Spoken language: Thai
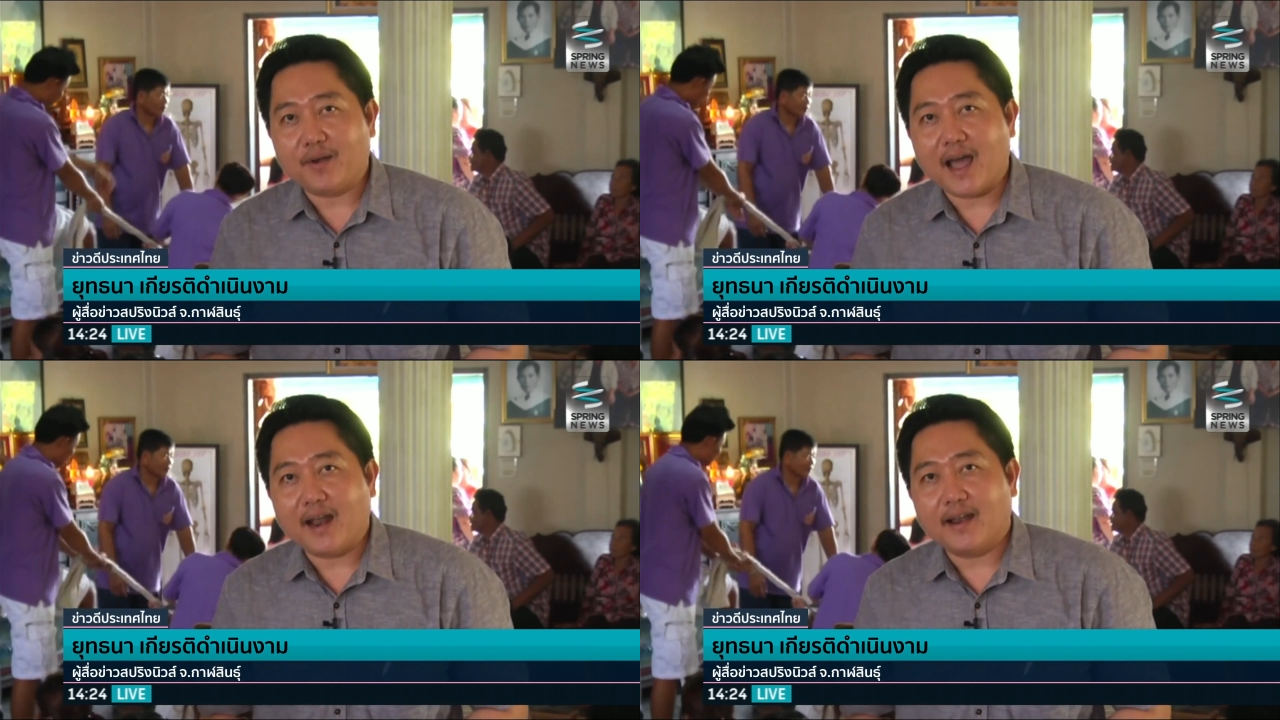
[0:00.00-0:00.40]

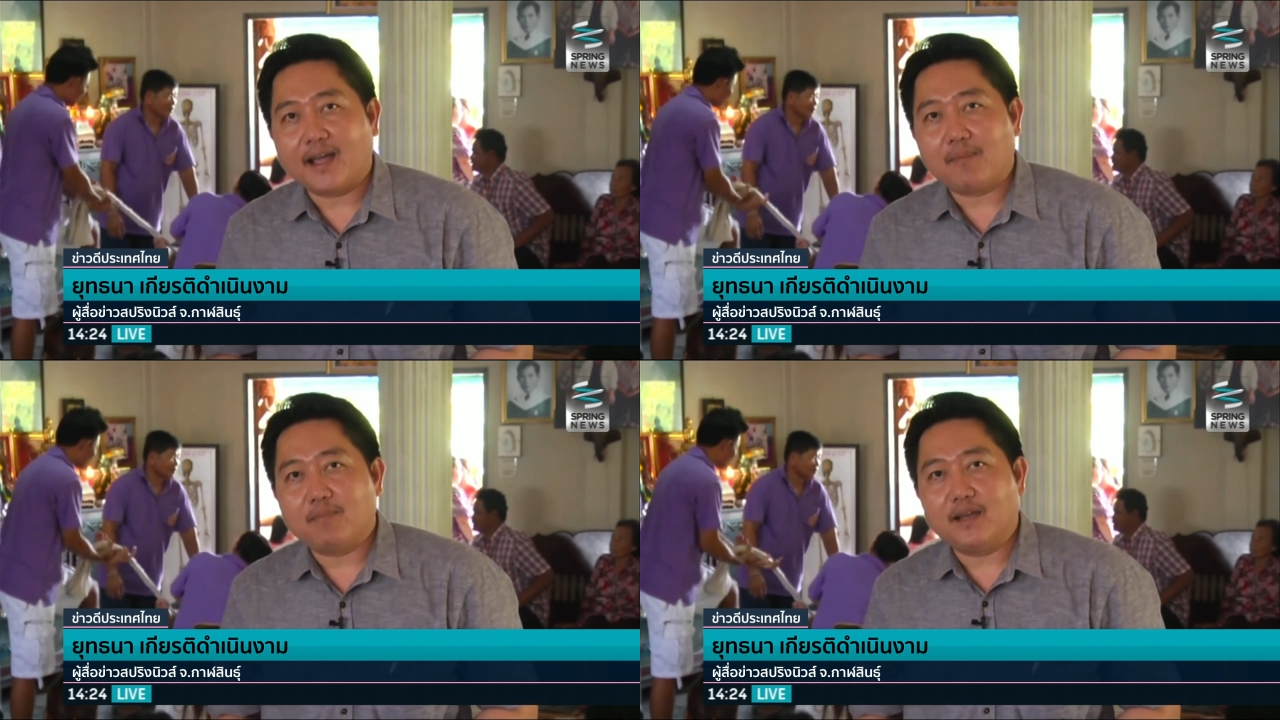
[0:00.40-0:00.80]
นานนะค
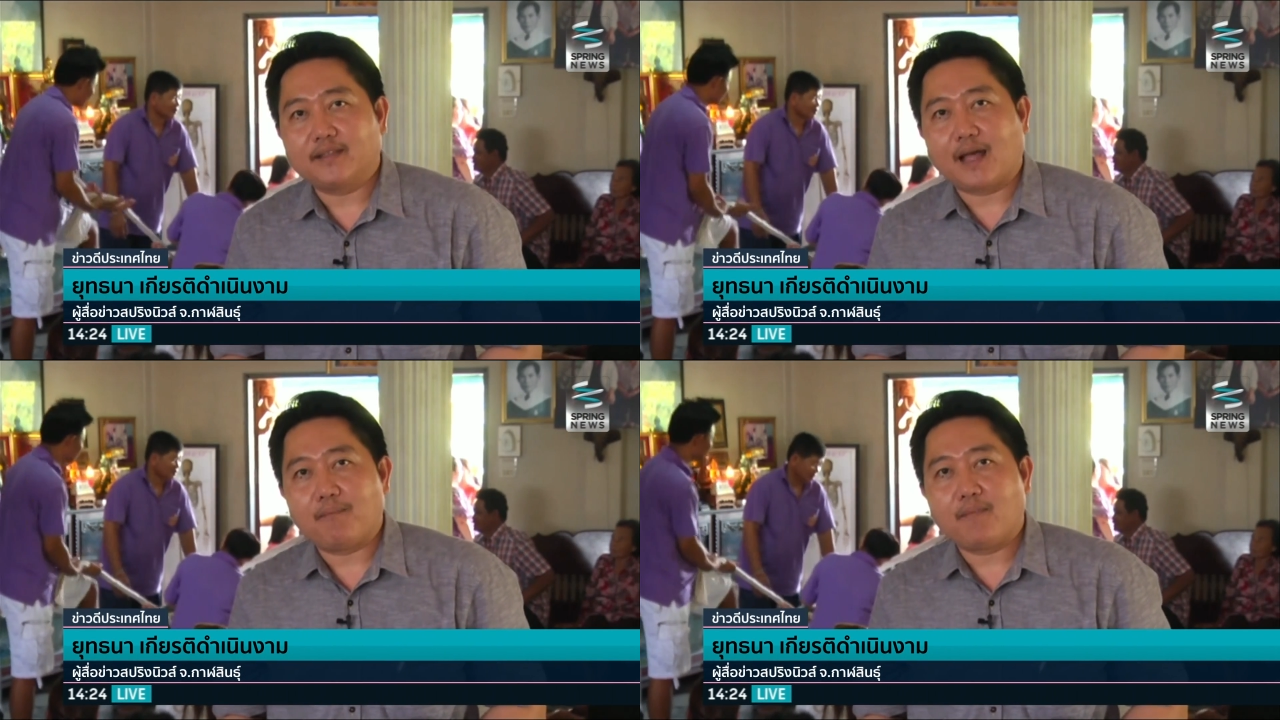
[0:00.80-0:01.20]
รับ เลย
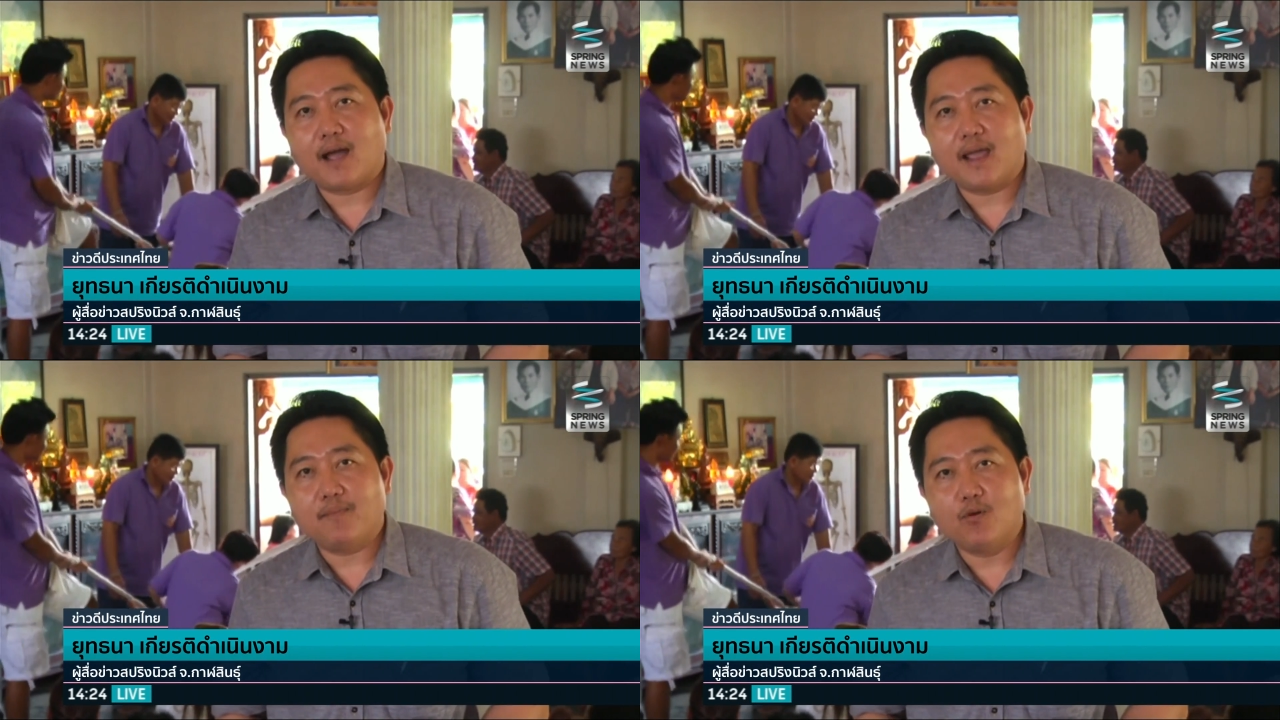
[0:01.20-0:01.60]
ทำ
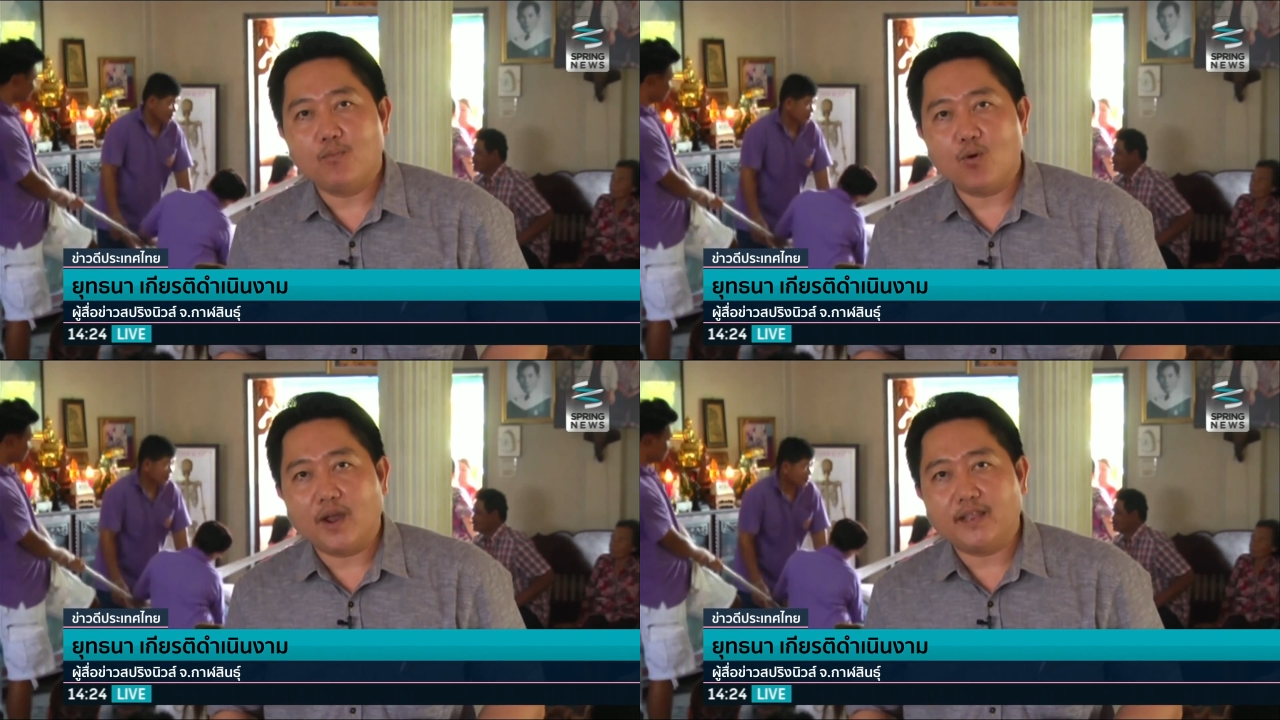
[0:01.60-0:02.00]
ให้ผู้
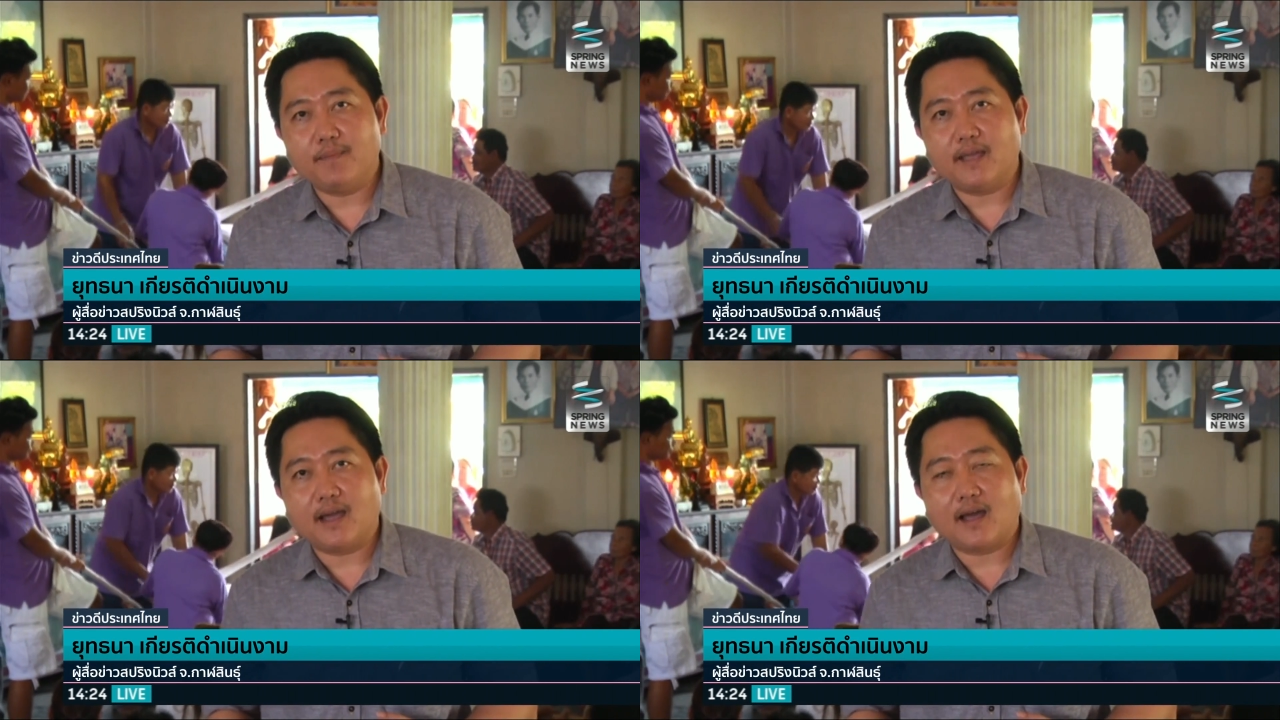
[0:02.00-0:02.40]
ป่วยที่
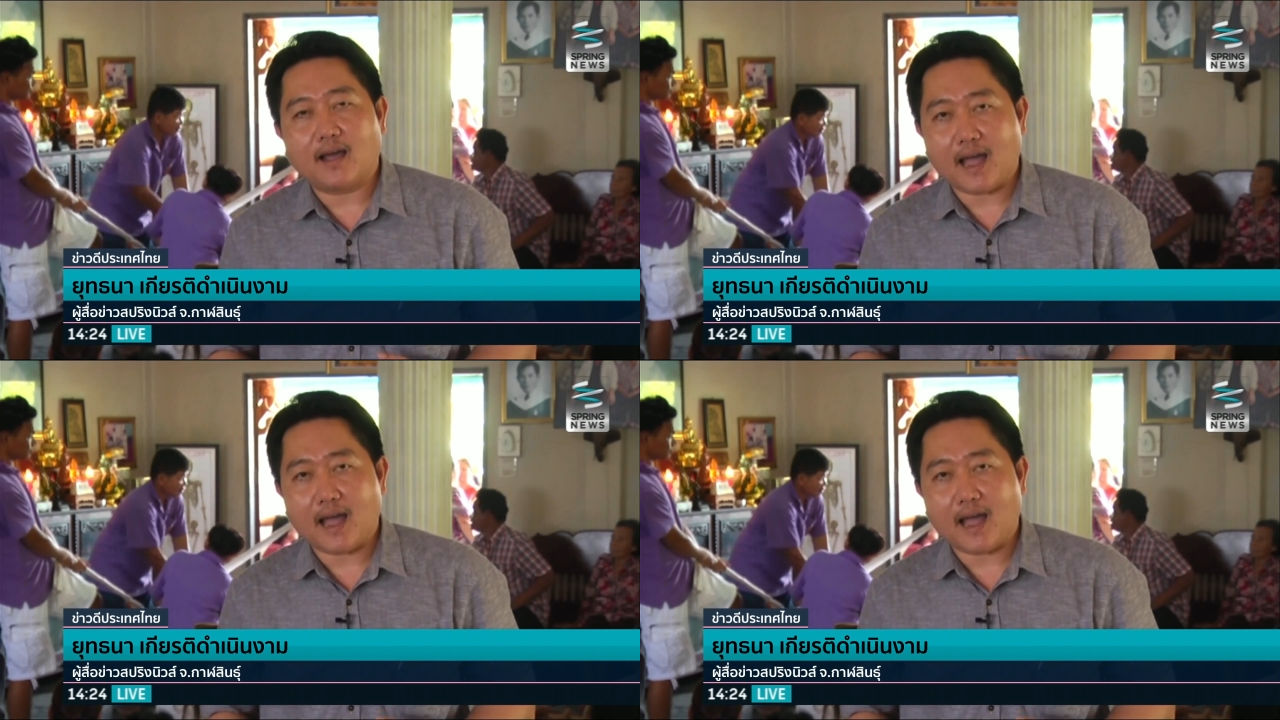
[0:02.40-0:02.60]
มีอา